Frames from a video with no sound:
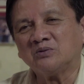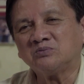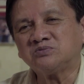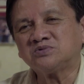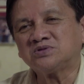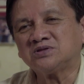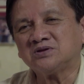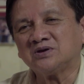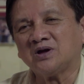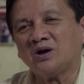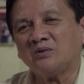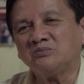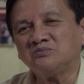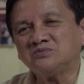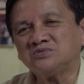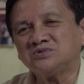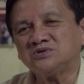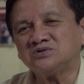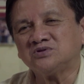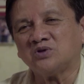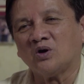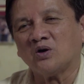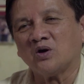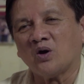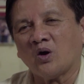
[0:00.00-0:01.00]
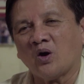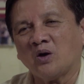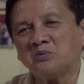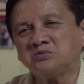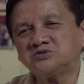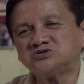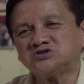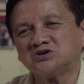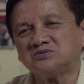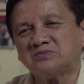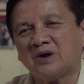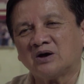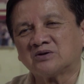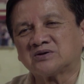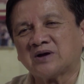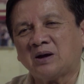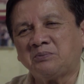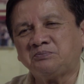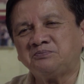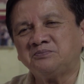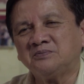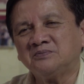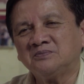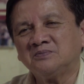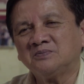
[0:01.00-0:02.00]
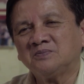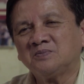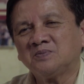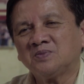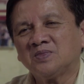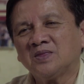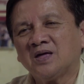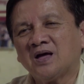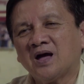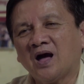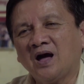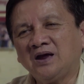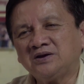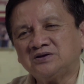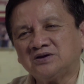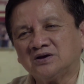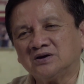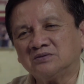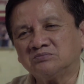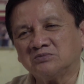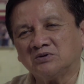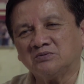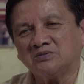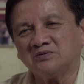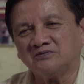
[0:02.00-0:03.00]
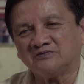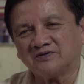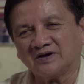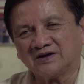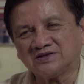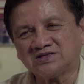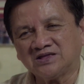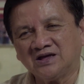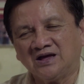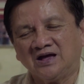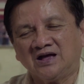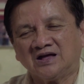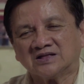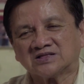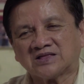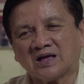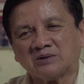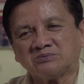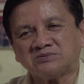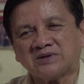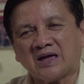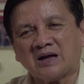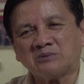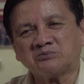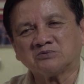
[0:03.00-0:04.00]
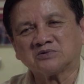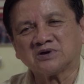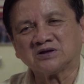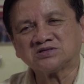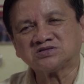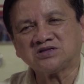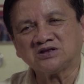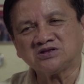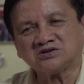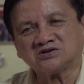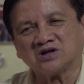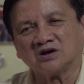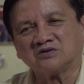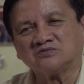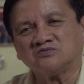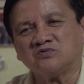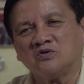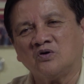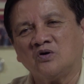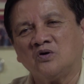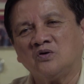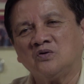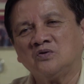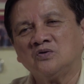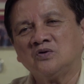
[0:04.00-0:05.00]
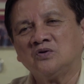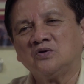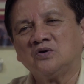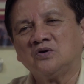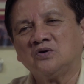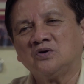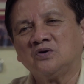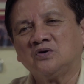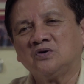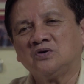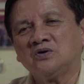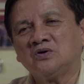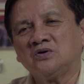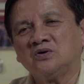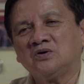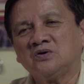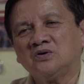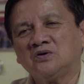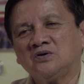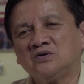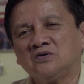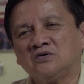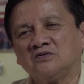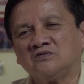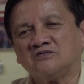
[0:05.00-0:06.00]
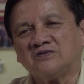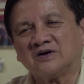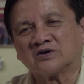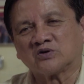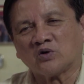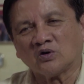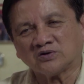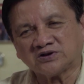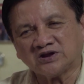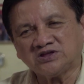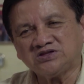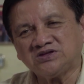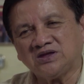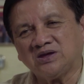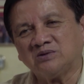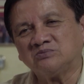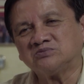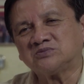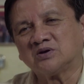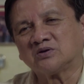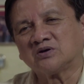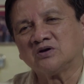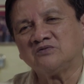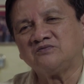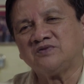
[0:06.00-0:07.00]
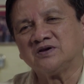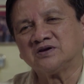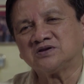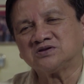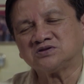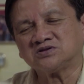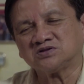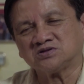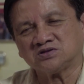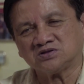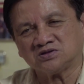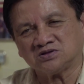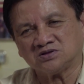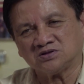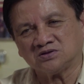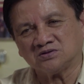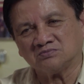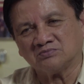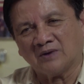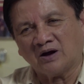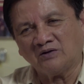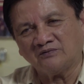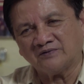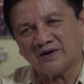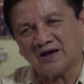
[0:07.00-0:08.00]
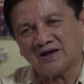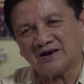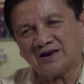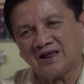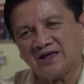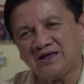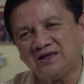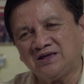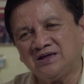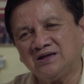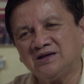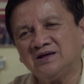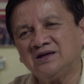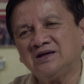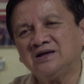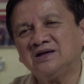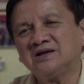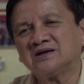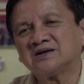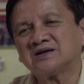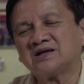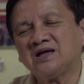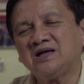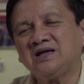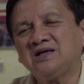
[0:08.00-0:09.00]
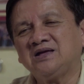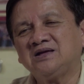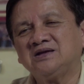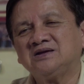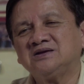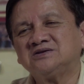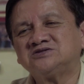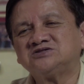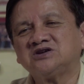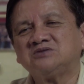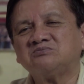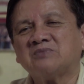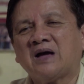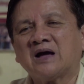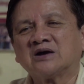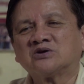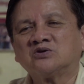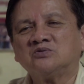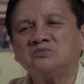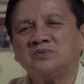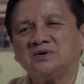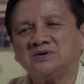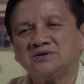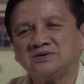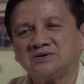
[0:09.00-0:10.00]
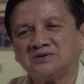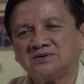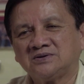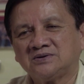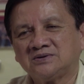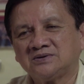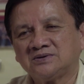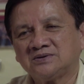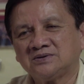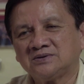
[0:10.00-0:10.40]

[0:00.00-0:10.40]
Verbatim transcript: không không đòi hỏi một sự bao cấp hết được mà mình phải tham gia một cách tích cực vô và có trách nhiệm cho cái việc bảo vệ lấy cái sinh mạng của mình